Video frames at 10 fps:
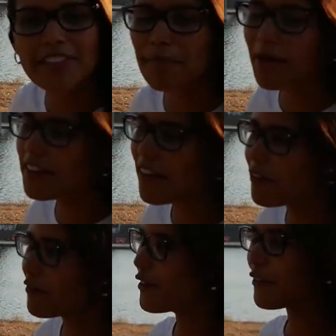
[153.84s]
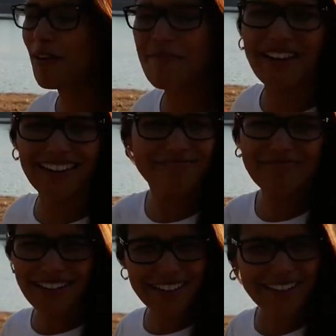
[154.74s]
y para el Danubio normal,
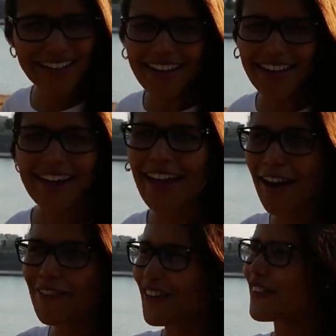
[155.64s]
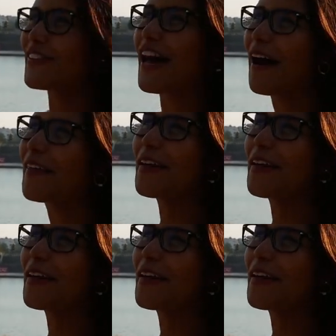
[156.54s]
¿verdad? ¡Qué afortunado,